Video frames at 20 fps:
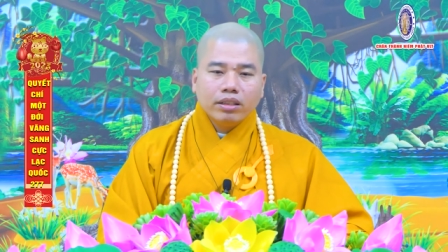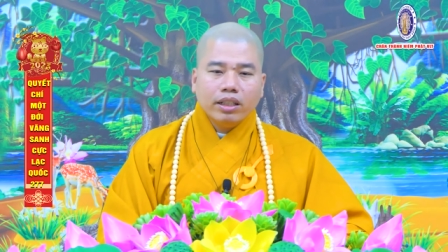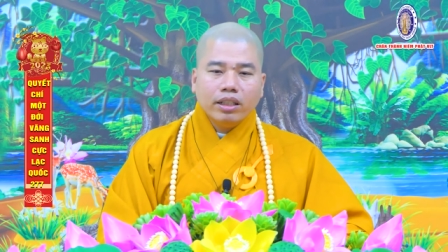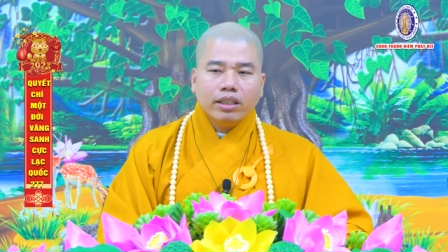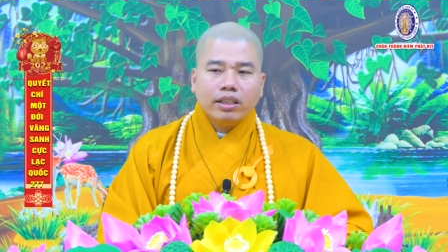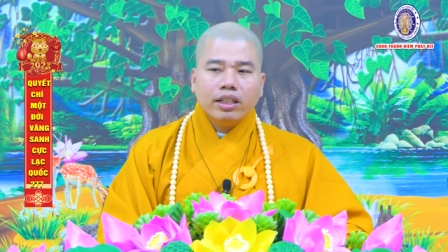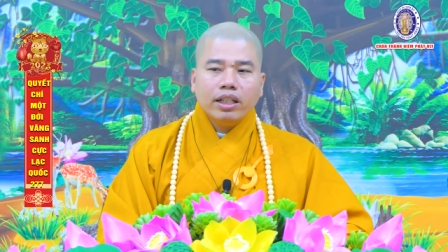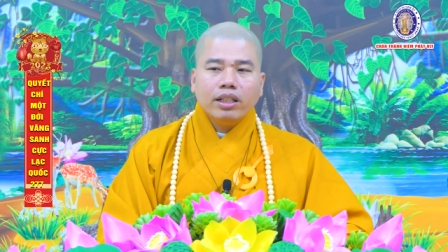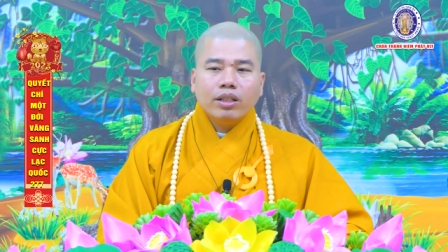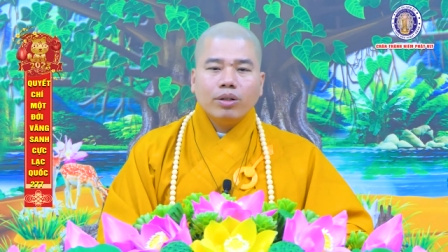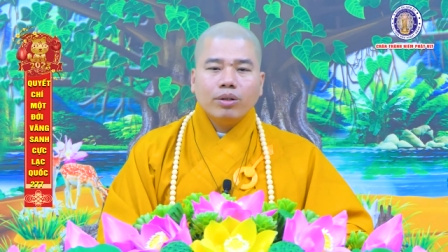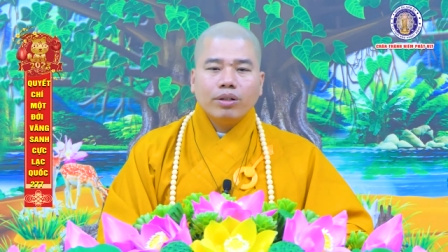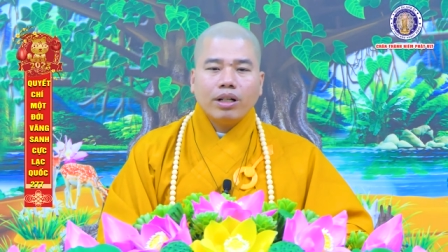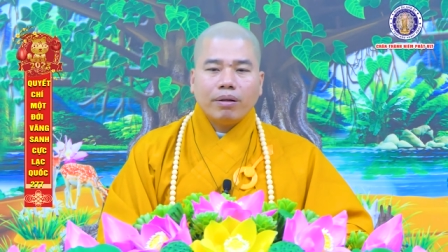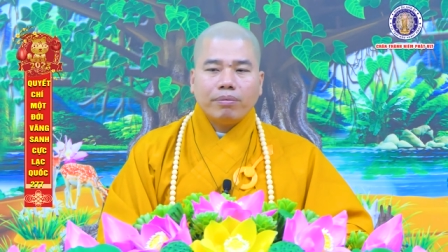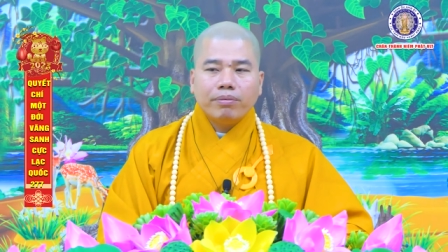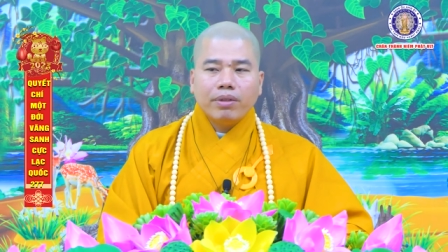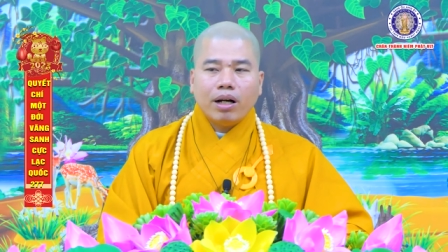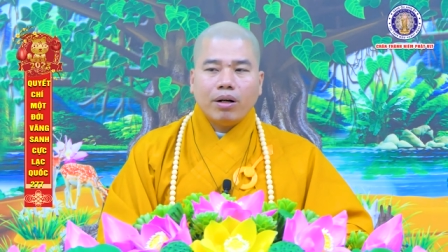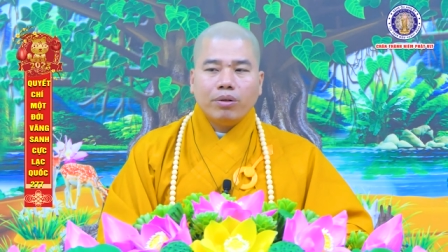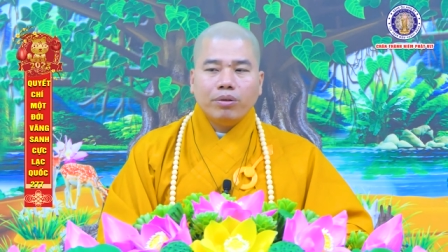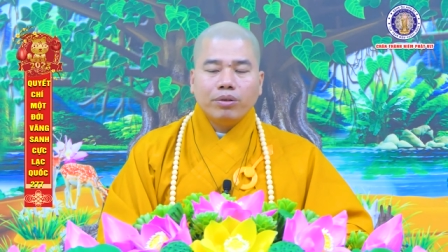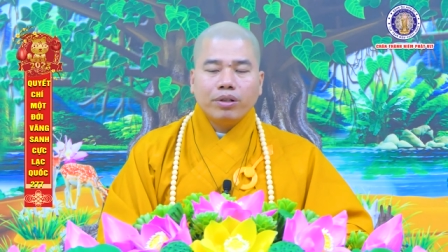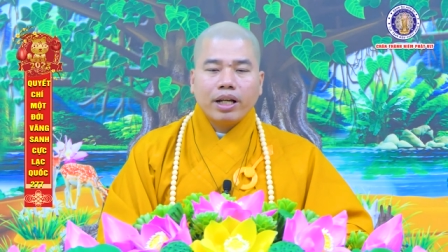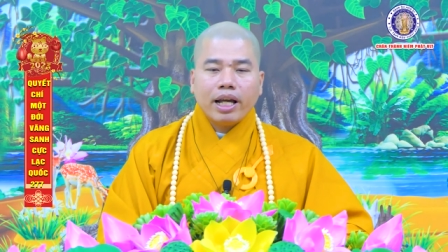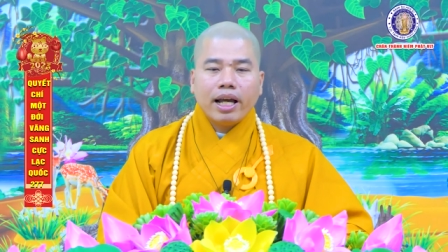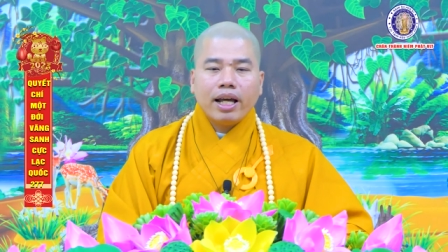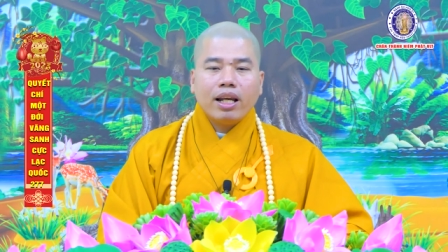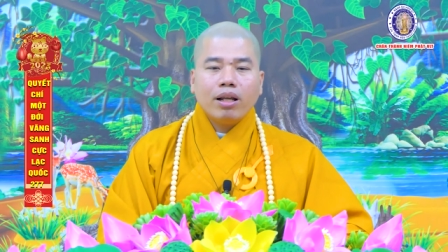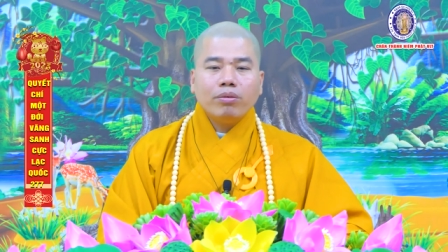vì khi cô đập
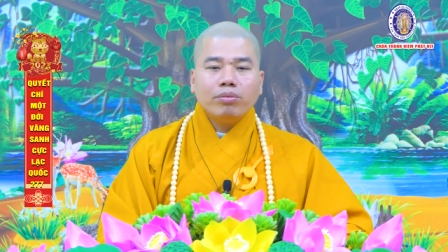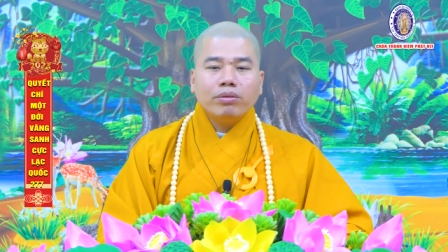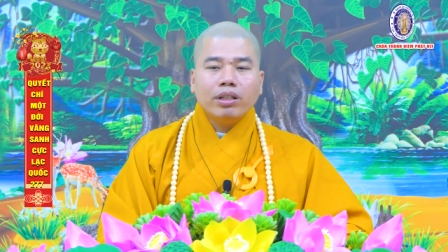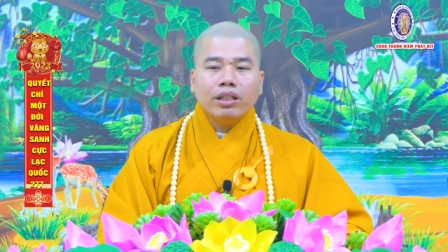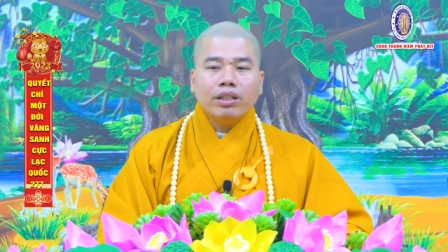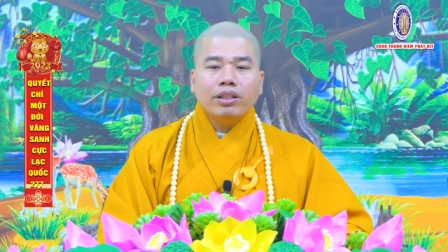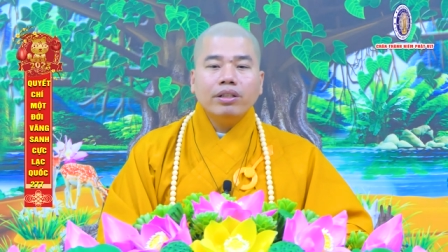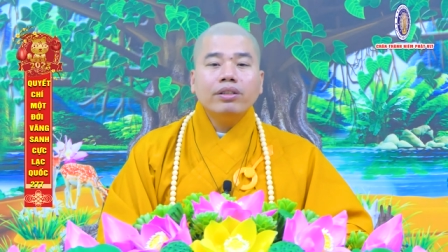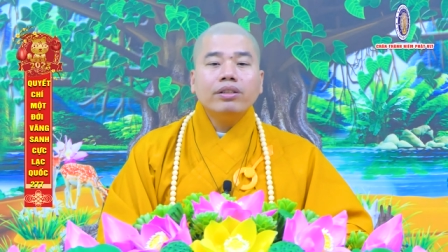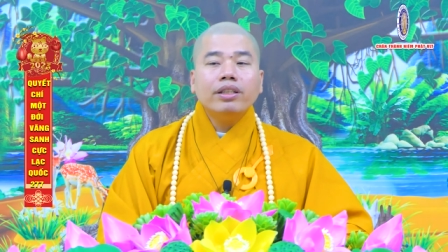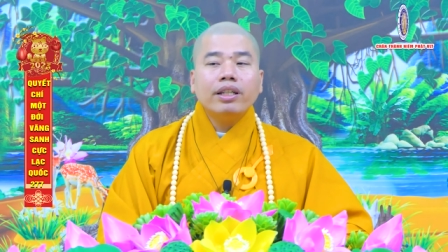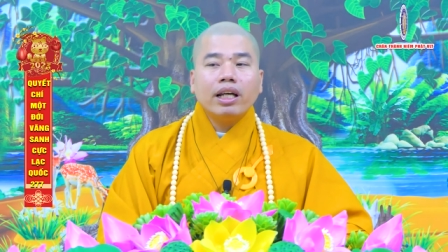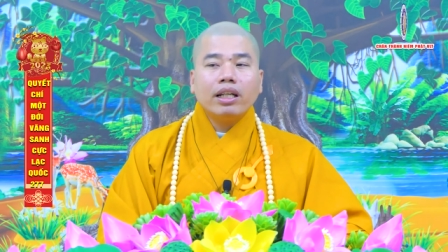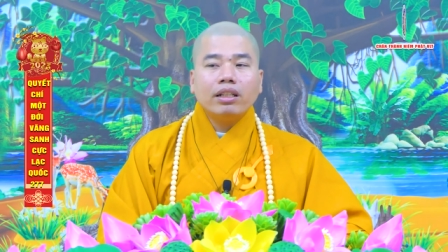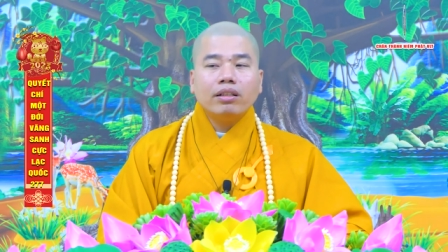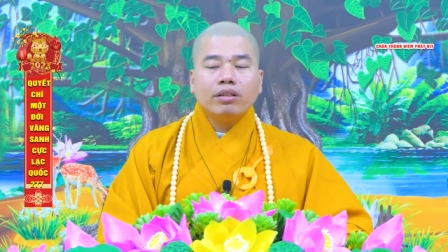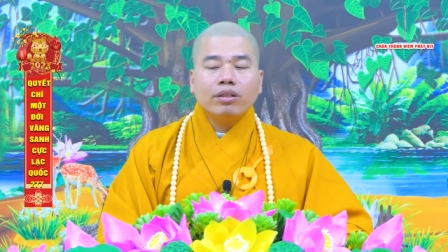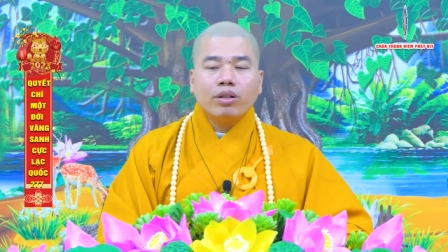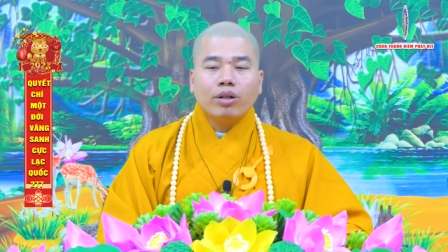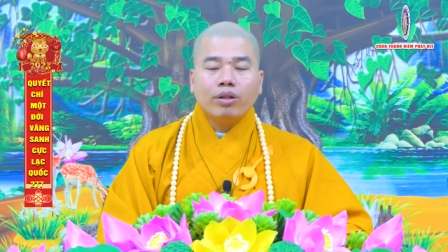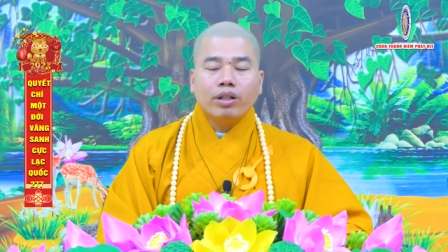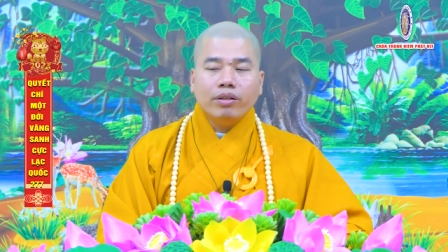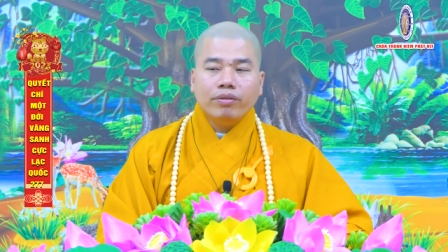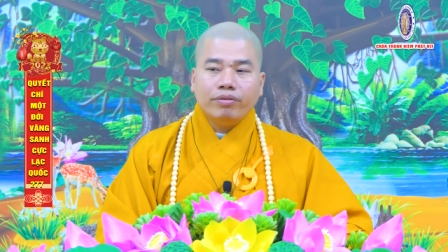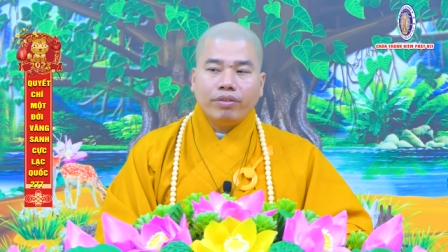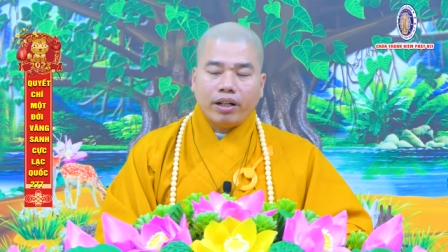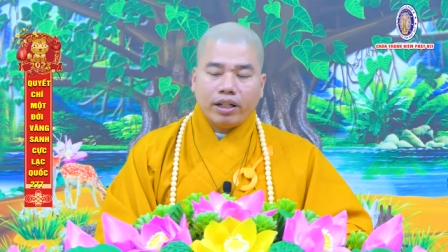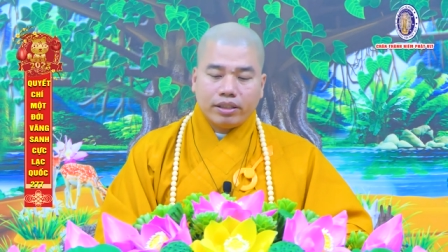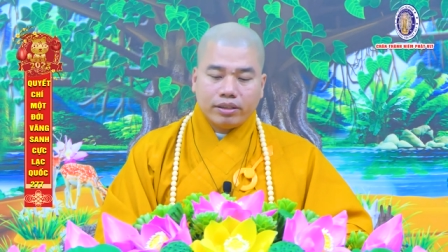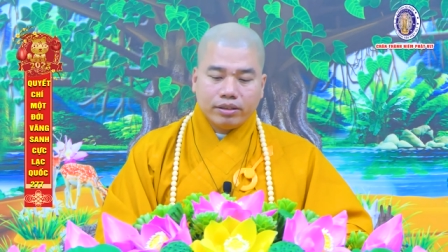đầu cá lóc vậy chưa chết rồi cô
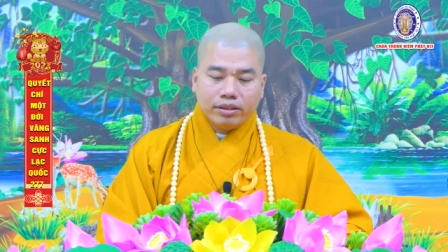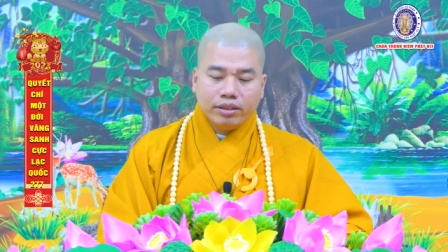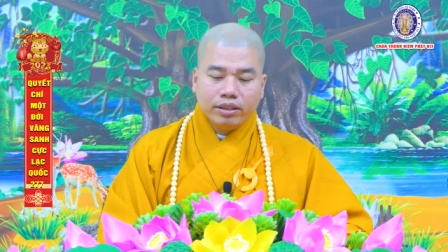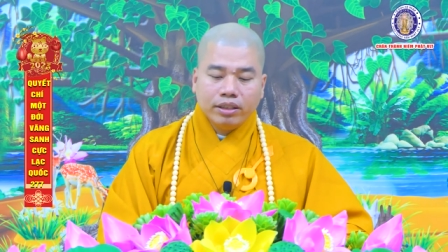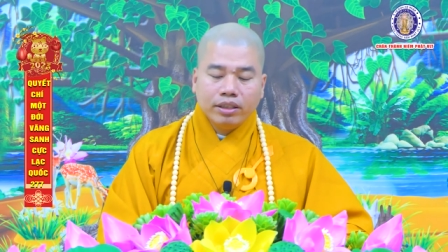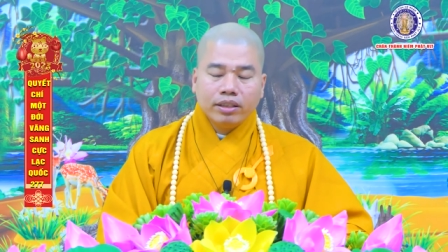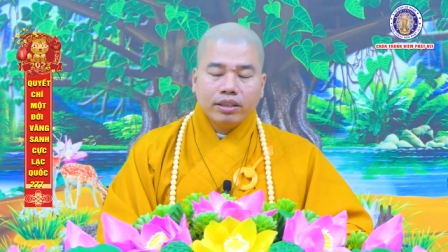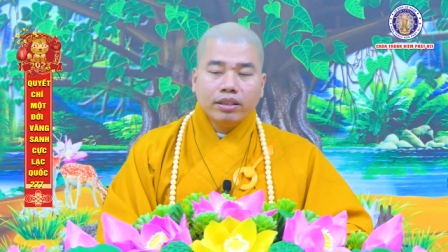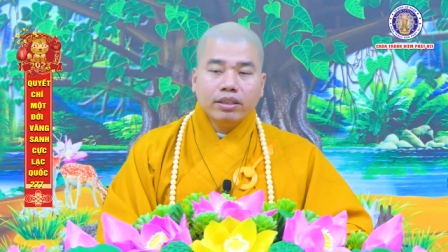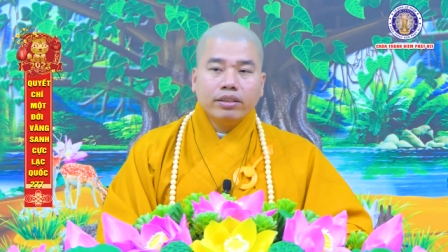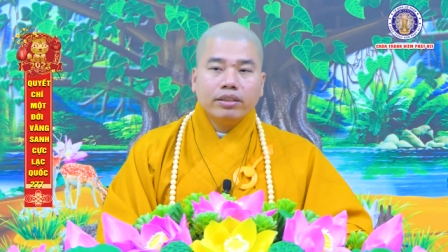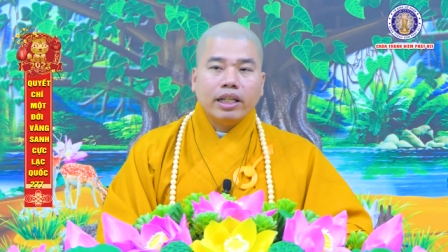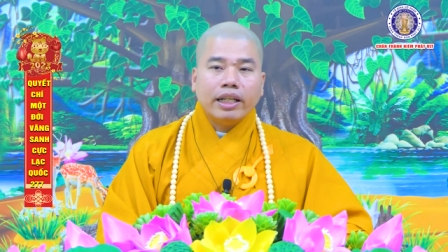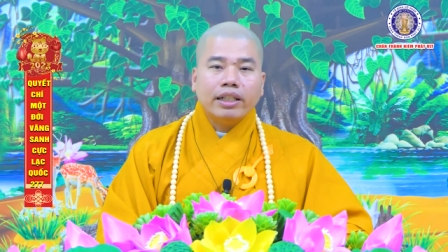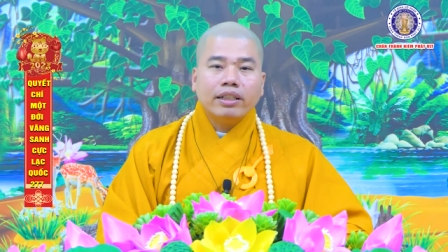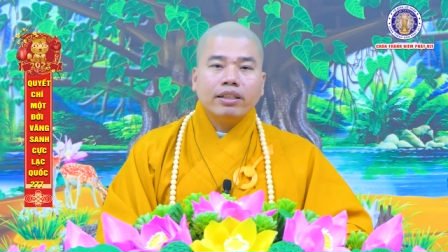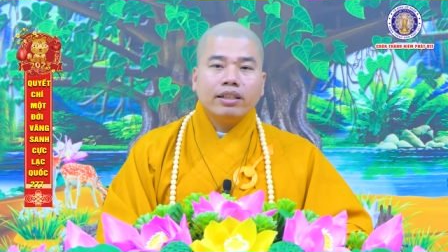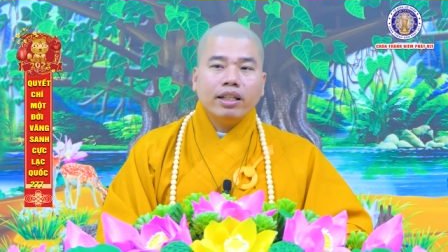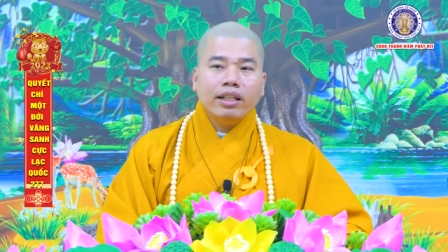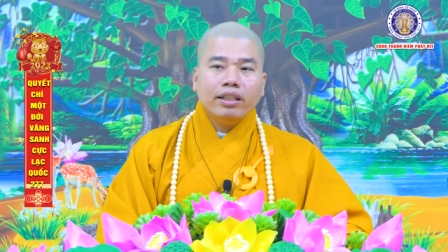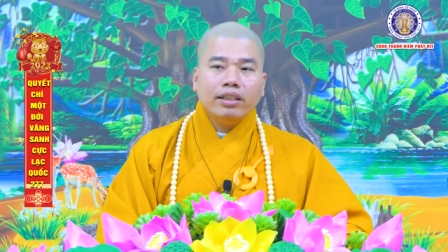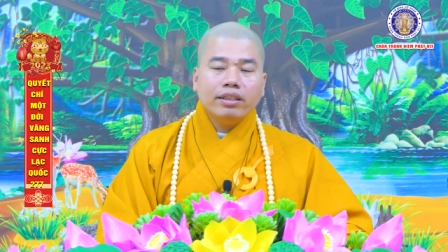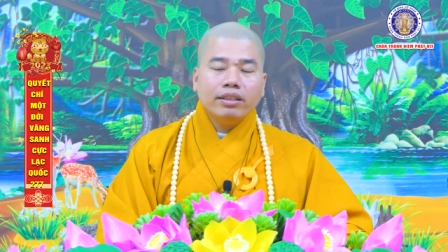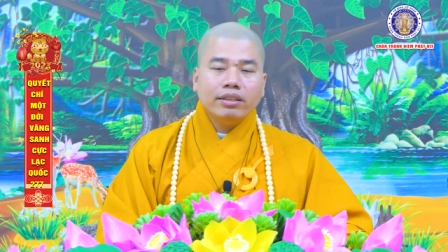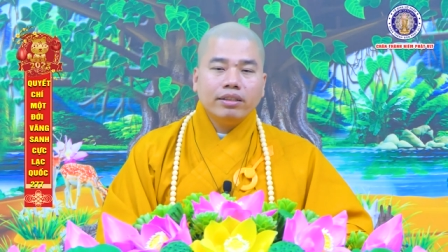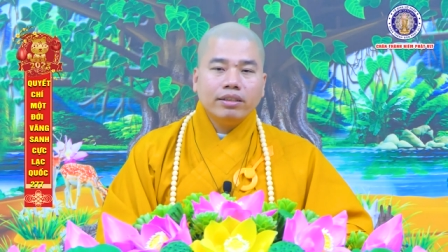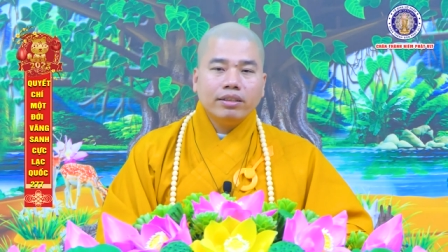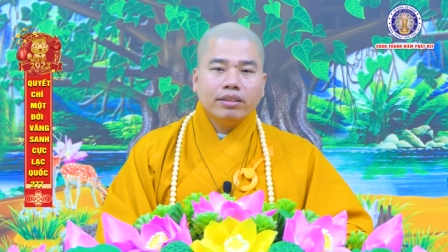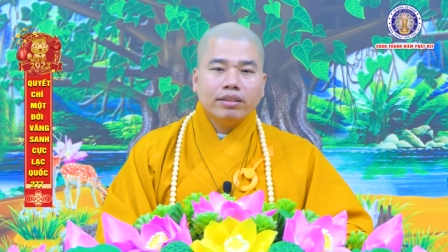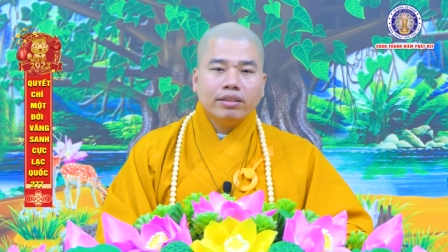niệm phật đưa tiễn nó đi